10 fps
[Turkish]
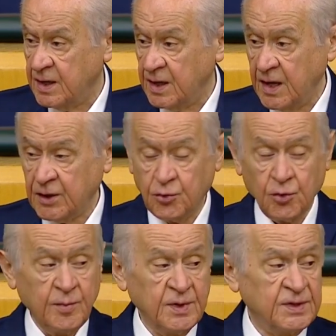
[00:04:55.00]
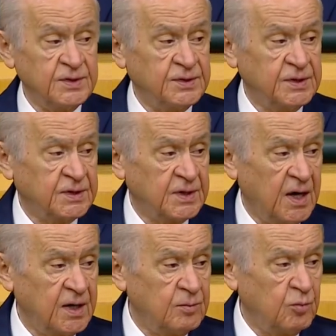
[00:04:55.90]
ekonomik
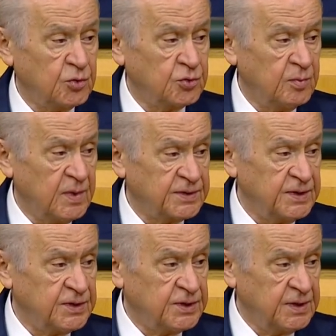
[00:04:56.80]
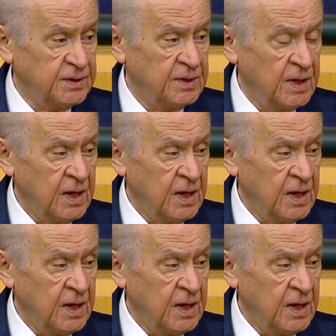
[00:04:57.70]
istikrarın bozulması için